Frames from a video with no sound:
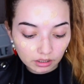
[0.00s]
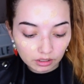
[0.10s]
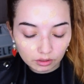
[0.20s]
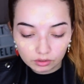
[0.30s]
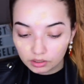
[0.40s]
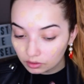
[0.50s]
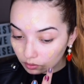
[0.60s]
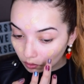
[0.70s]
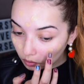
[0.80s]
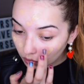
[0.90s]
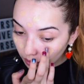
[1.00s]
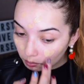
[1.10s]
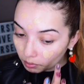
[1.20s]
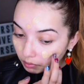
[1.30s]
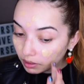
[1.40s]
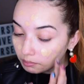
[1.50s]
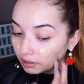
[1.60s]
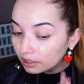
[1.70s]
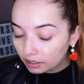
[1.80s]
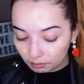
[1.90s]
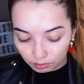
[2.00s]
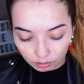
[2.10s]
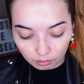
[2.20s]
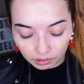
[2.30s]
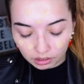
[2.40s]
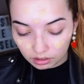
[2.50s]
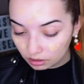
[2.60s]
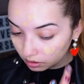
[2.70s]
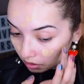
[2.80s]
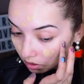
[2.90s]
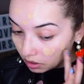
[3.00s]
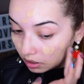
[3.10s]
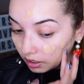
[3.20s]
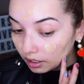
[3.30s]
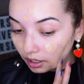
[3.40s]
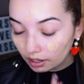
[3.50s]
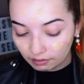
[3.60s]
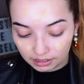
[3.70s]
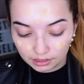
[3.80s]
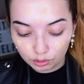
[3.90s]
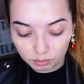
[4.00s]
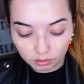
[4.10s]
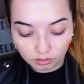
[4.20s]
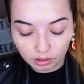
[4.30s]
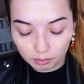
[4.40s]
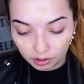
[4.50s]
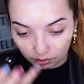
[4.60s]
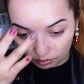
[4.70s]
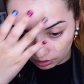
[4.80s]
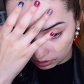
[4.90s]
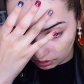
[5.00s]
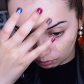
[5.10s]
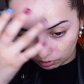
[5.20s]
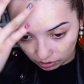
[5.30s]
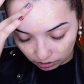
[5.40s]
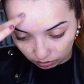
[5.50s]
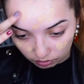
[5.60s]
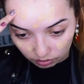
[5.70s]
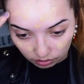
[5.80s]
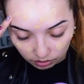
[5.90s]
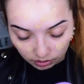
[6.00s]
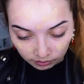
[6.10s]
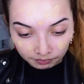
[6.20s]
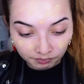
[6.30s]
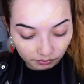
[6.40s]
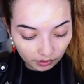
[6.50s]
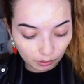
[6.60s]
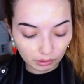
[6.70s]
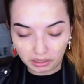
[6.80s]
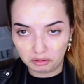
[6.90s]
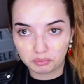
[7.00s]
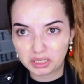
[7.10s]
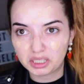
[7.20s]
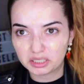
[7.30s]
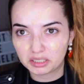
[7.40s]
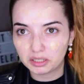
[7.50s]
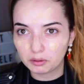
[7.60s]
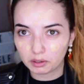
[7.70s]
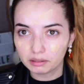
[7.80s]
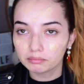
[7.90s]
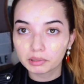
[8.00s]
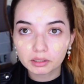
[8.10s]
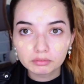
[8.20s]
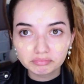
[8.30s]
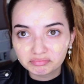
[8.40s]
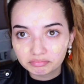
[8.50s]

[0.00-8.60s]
Entonces no hay problema de que absorba la base. Supongo que por eso a la gente le gusta tanto. Igual que los brasiles de silicona, pero...